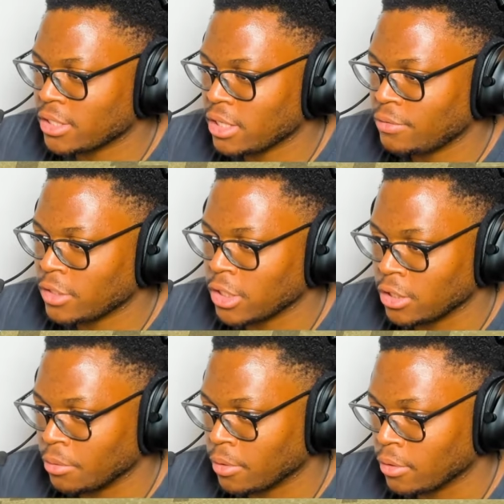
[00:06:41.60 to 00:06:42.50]
che stai
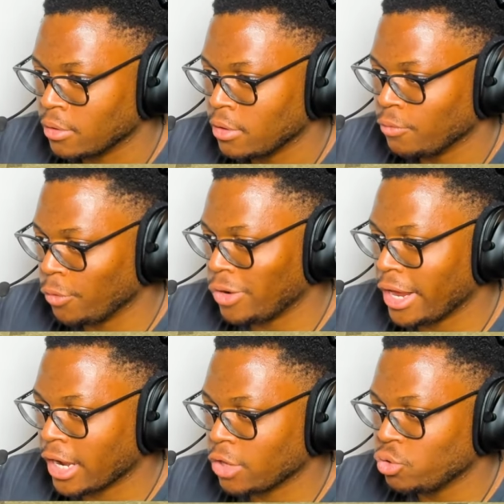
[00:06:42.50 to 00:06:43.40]
facendo, bro? Vuoi
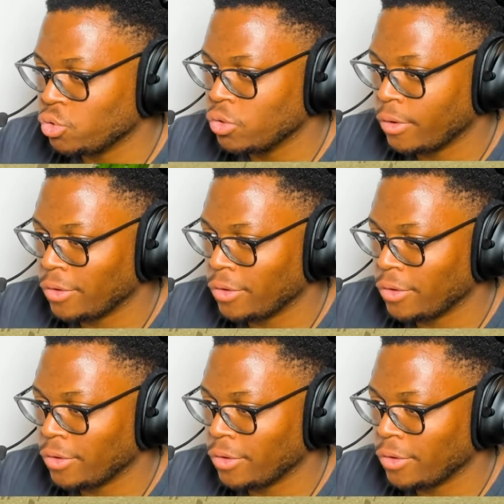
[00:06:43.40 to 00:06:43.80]
volare anche tu? Vuoi